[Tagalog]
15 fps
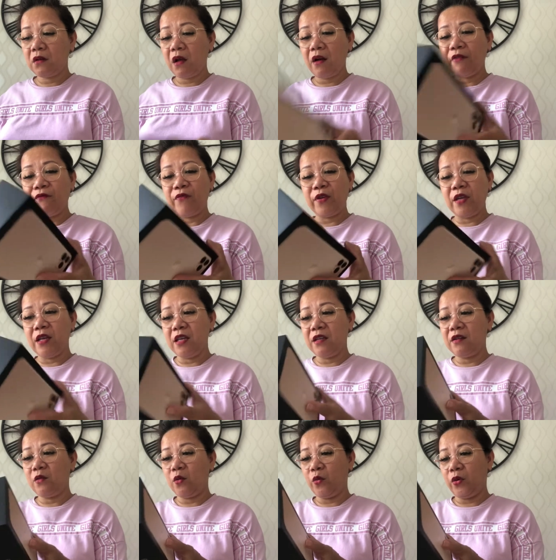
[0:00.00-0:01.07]
ang feeling
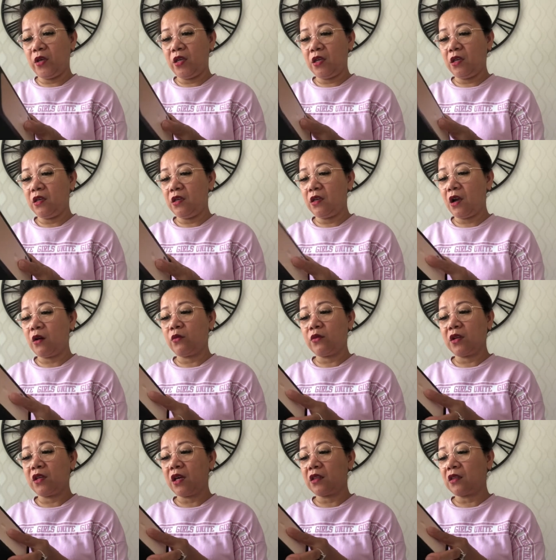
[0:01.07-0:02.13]
ko eh ako
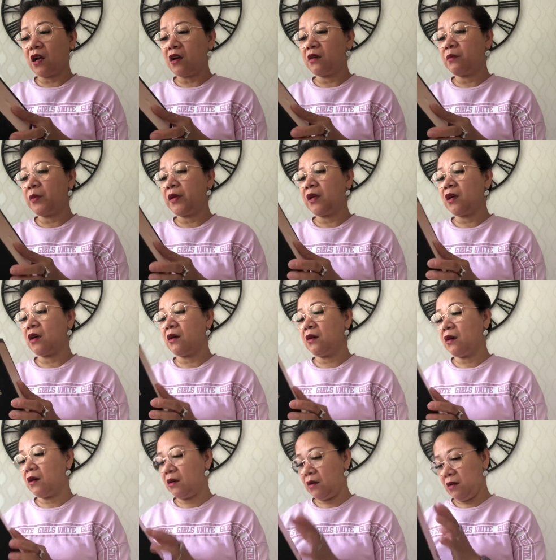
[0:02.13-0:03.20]
na yata ang
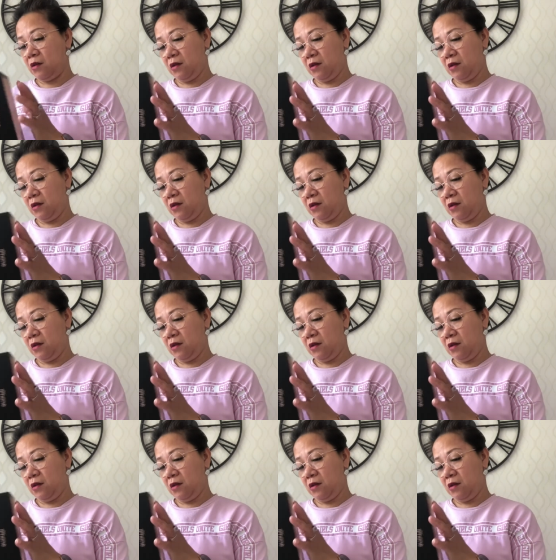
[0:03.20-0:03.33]
pinaka